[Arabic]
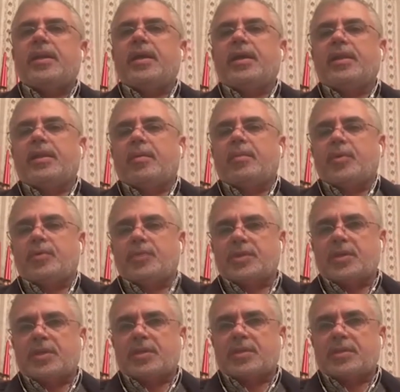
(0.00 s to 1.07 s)
اللي عندنا
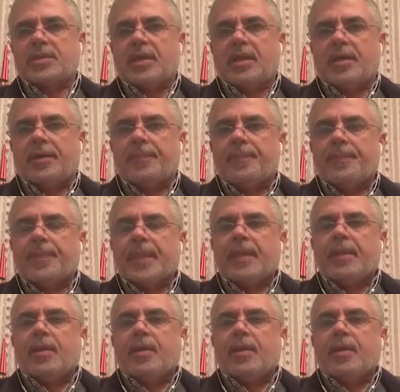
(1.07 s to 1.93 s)
بوزاره الصحه م.